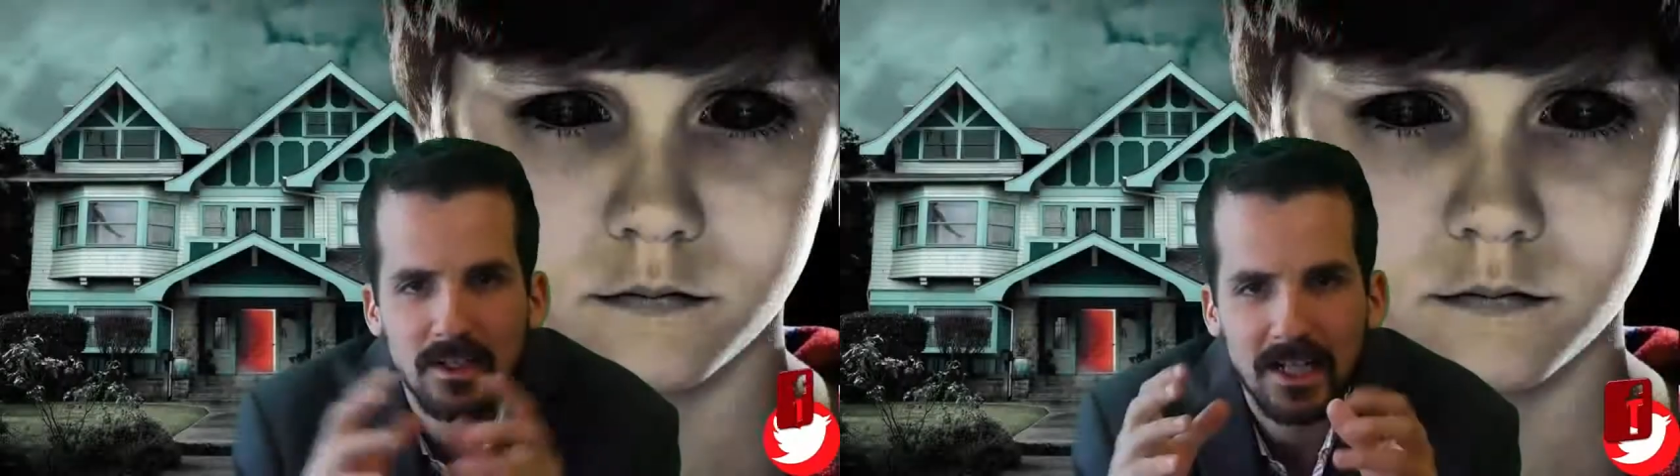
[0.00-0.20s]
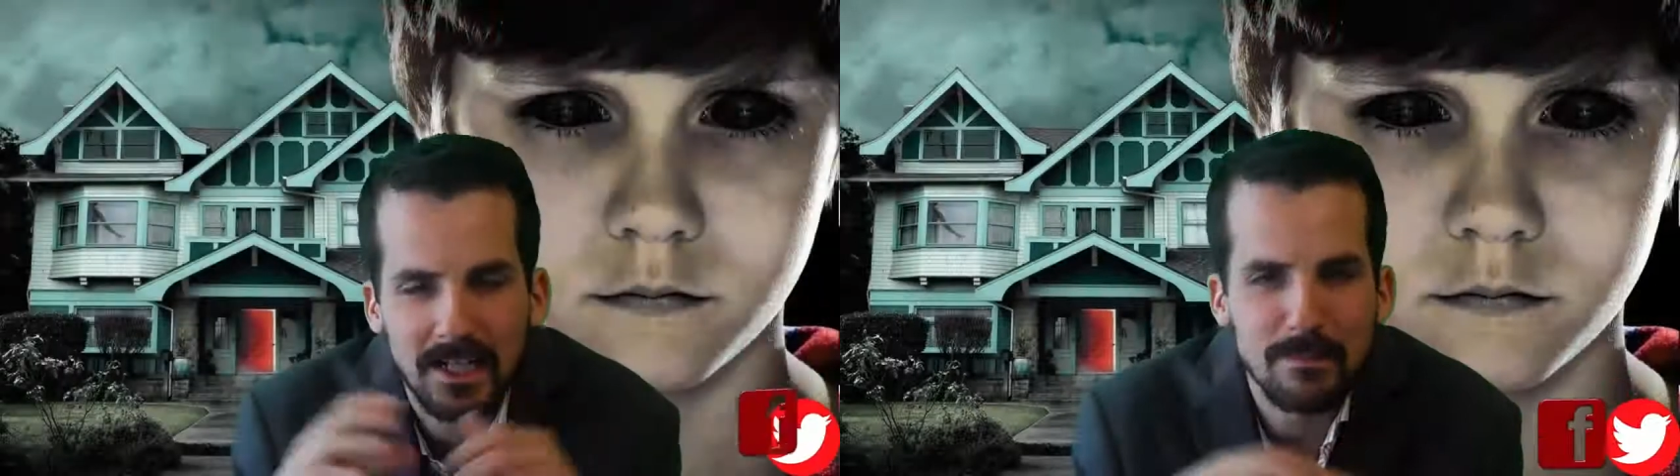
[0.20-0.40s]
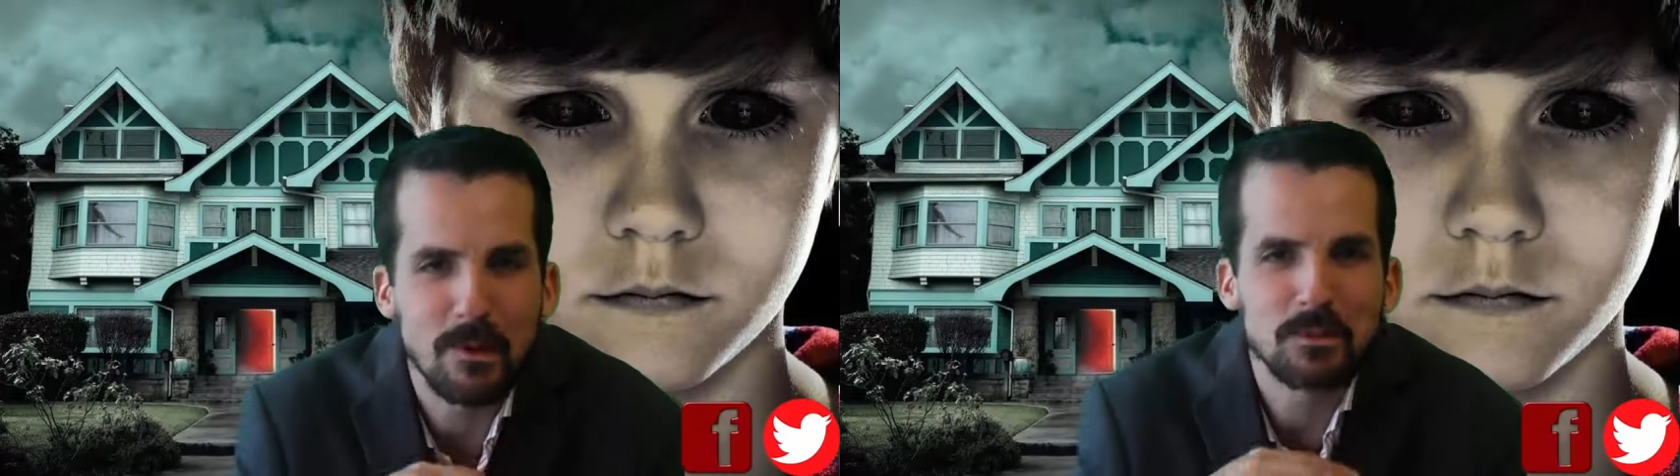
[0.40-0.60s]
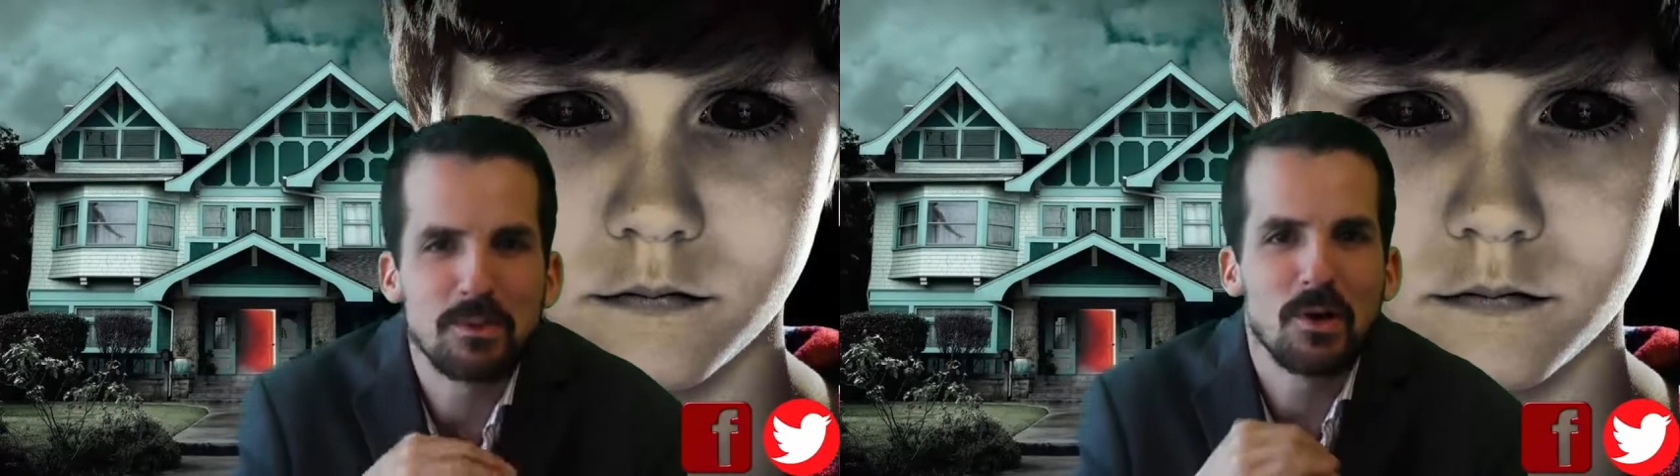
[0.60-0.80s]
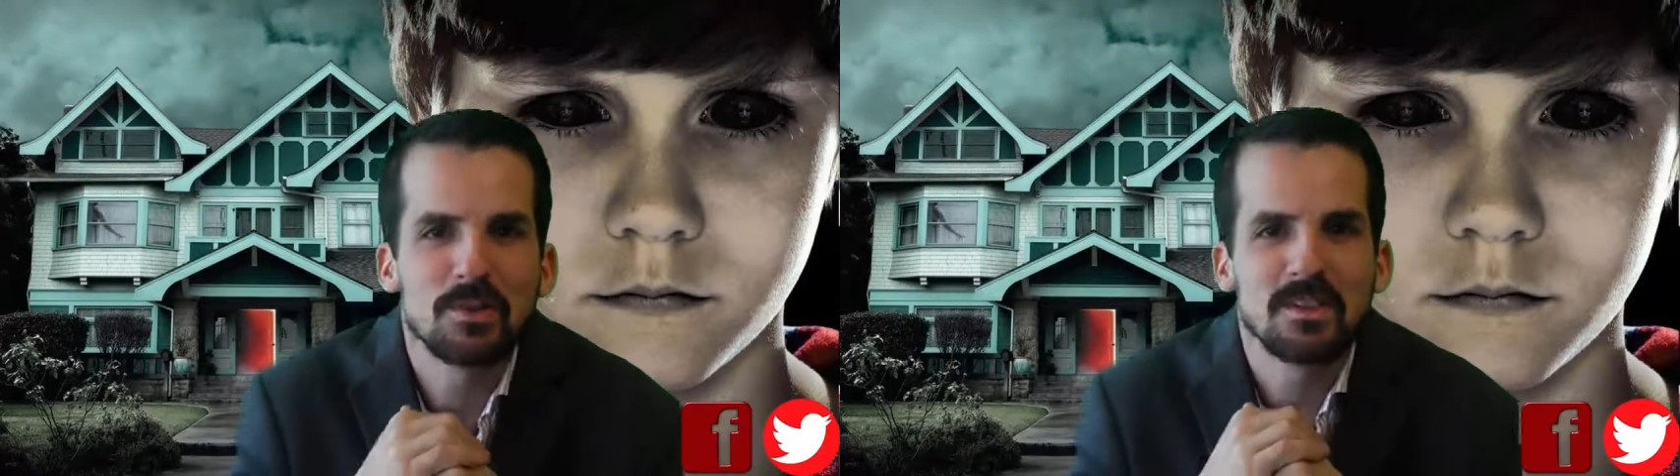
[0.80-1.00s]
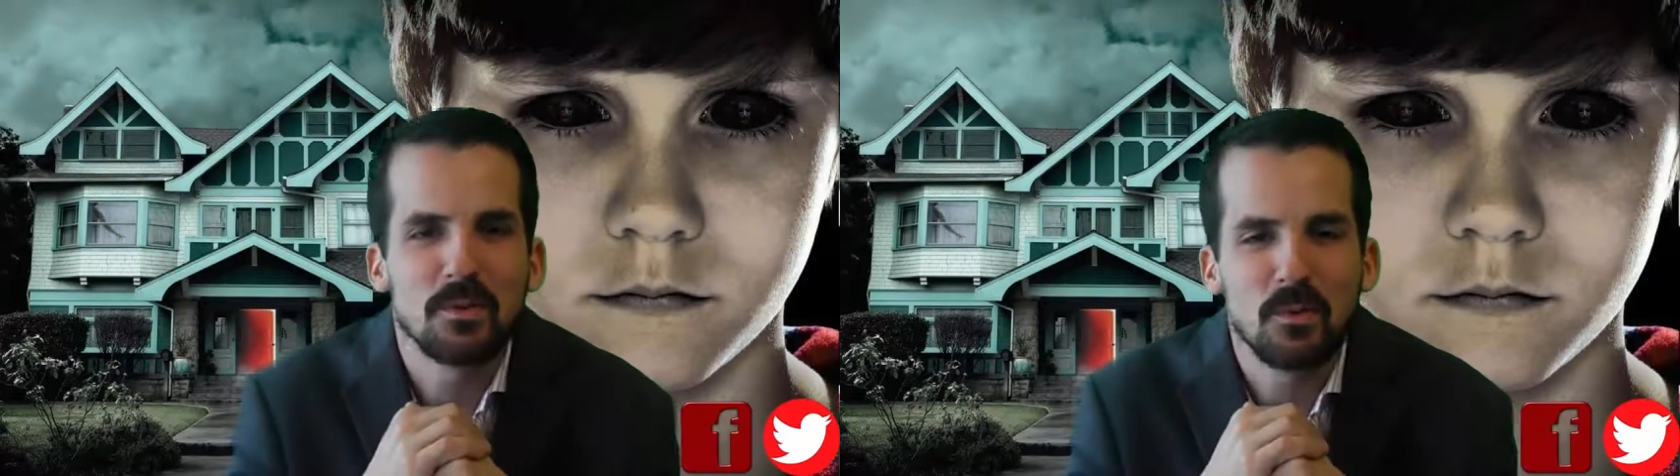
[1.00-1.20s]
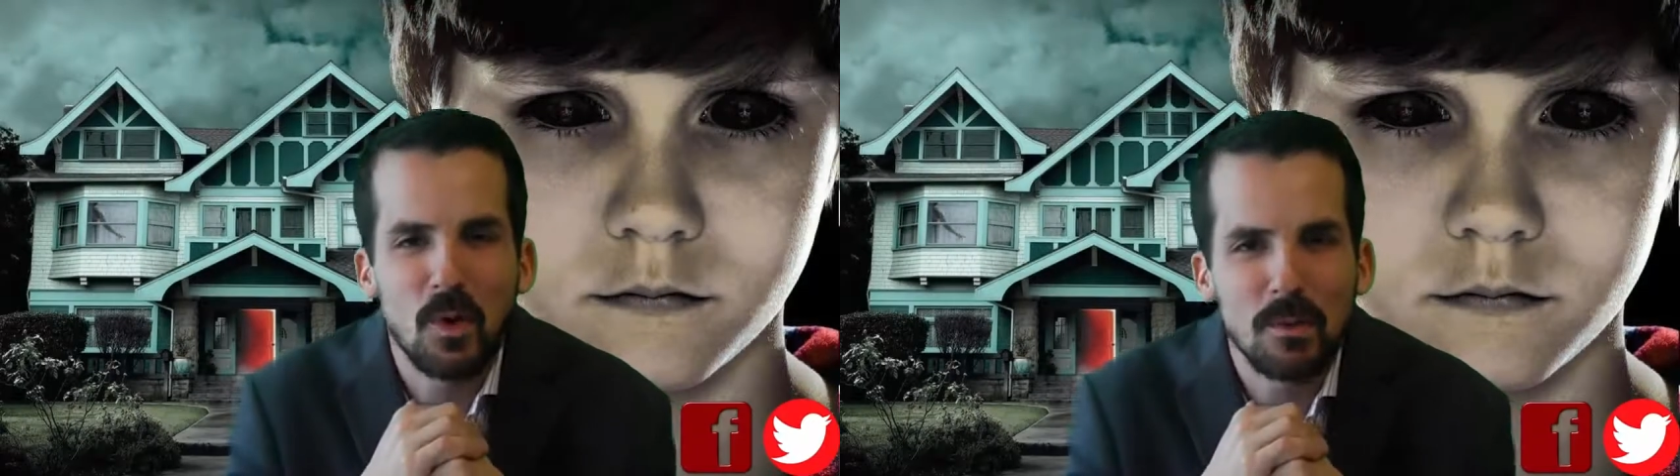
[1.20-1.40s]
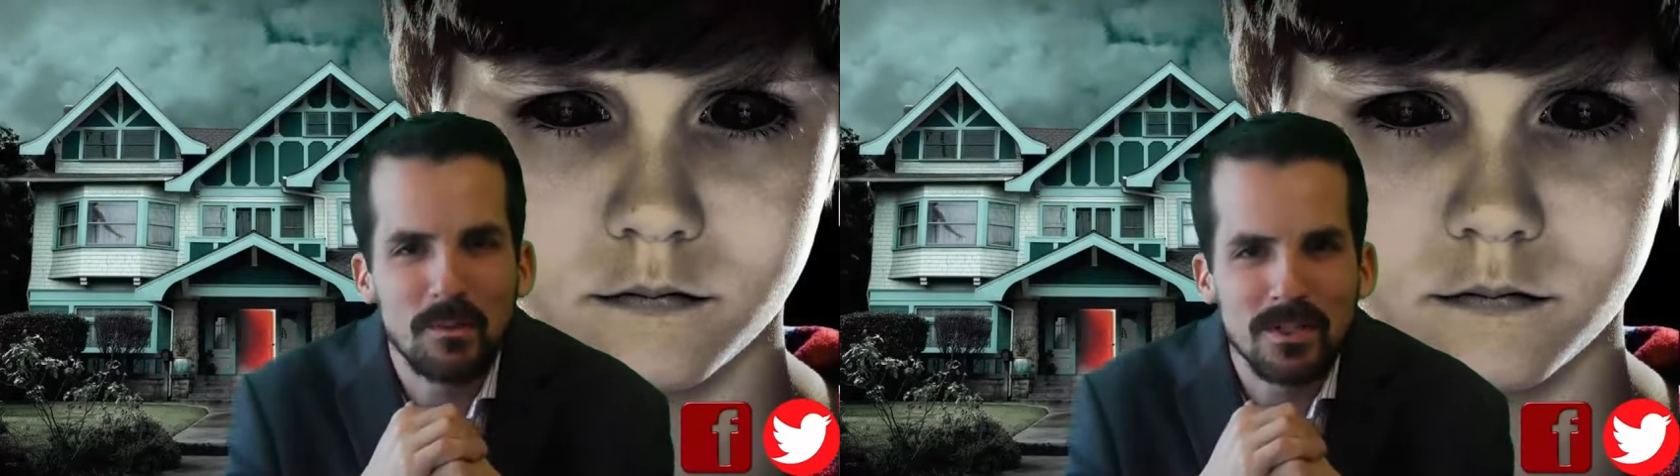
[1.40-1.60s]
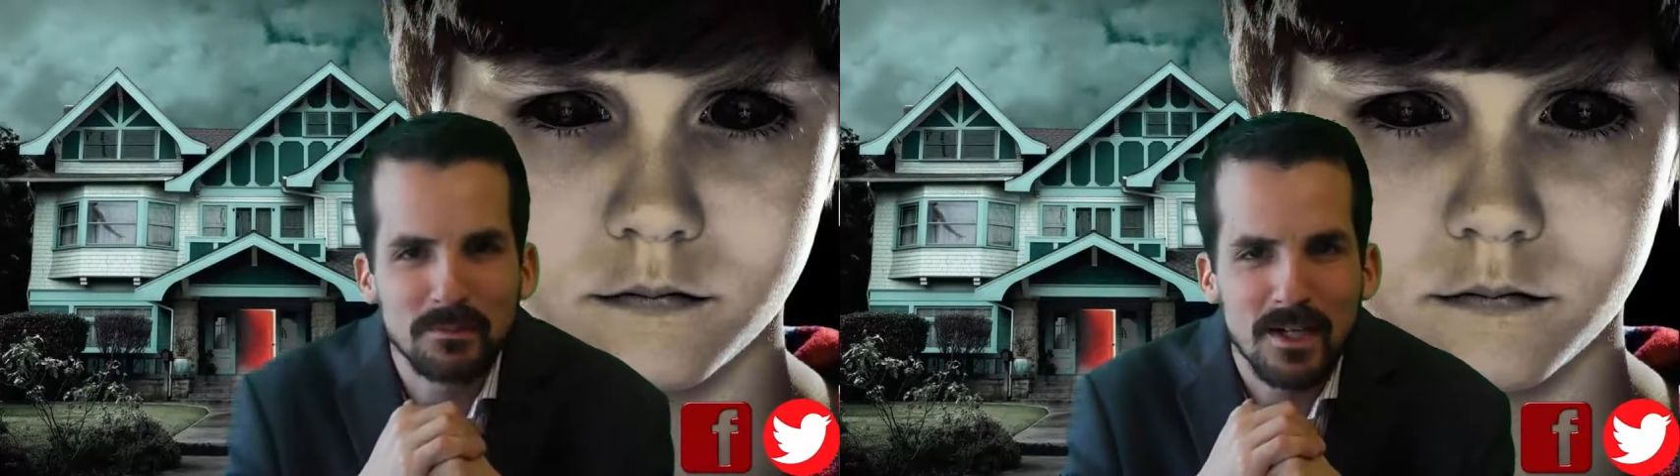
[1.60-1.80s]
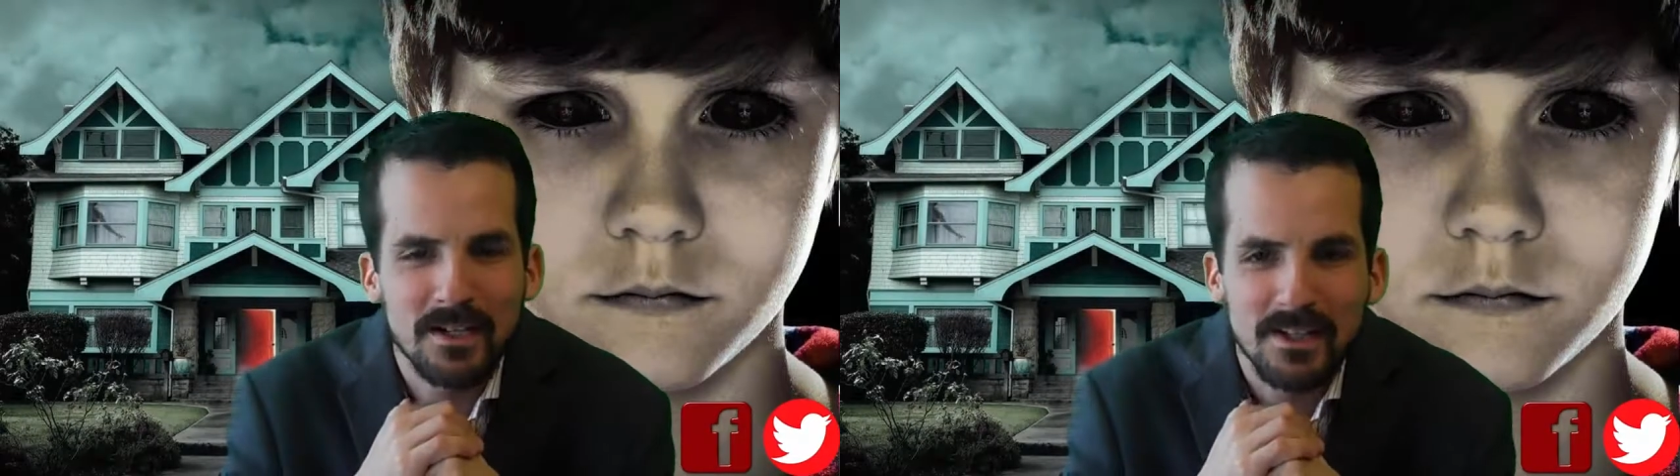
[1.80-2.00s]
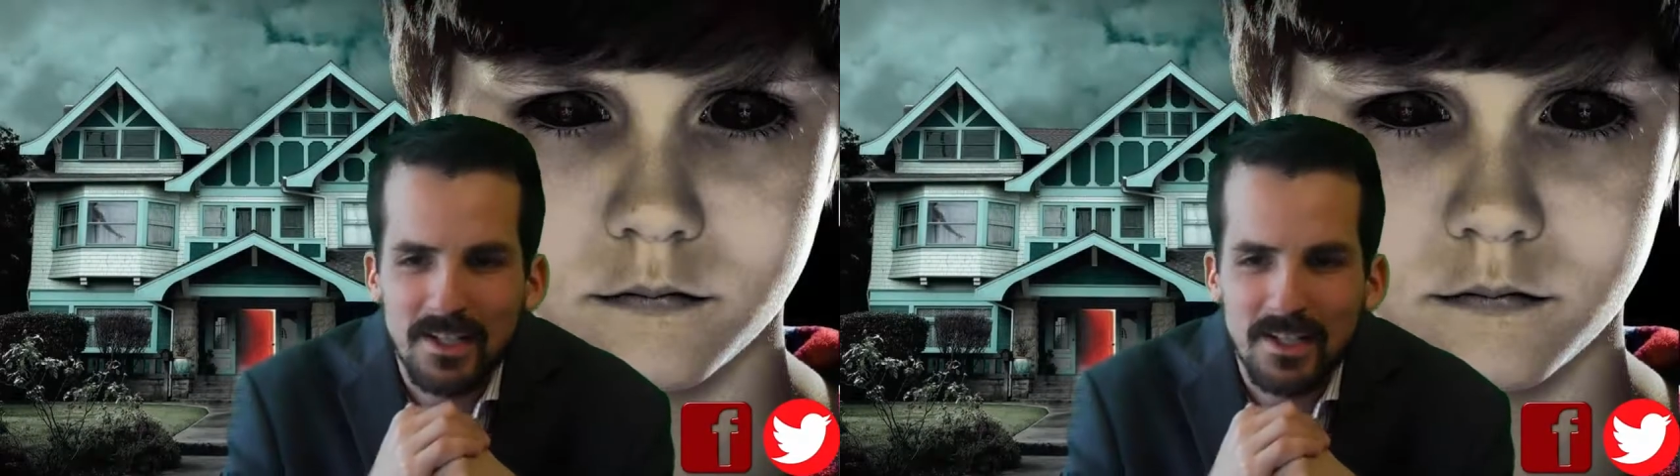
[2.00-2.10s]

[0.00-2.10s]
¿Qué amigos míos de YouTube? ¿Cómo les va?